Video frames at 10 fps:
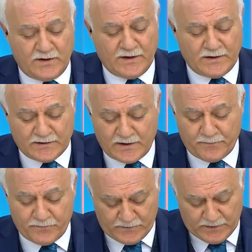Bu nedenle
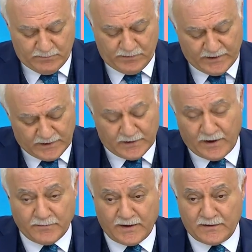de bana
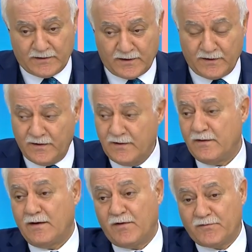ilham geldi
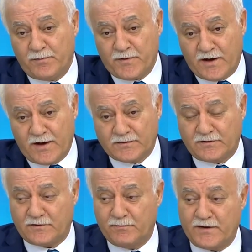Namazı bırak
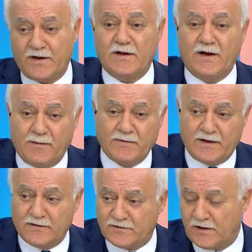artık. Bana ilham
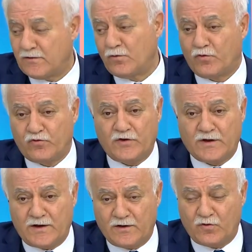geldi. Senin
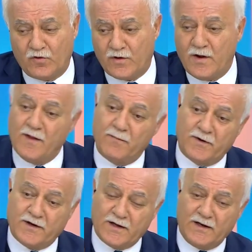orucuna gerek yok.
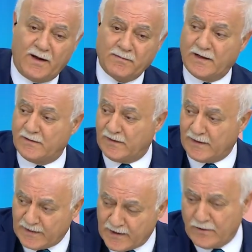Bana ilham
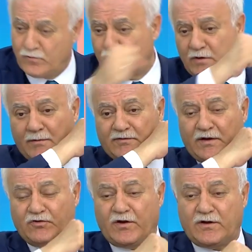geldi. Gel elini tutayım
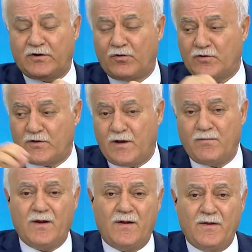seni cennete
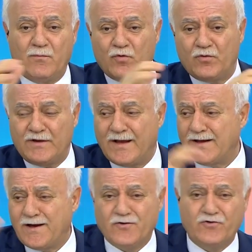götüreyim. Onu
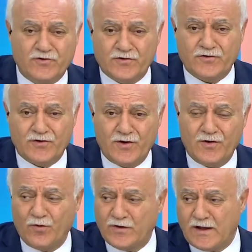diyen yalancıdır.
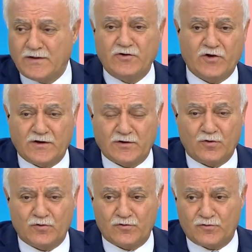O kendini
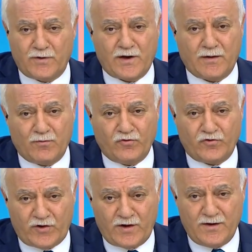cennete götürsün bakayım
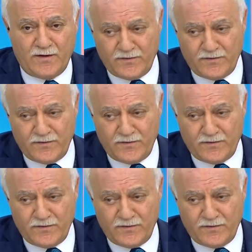önce.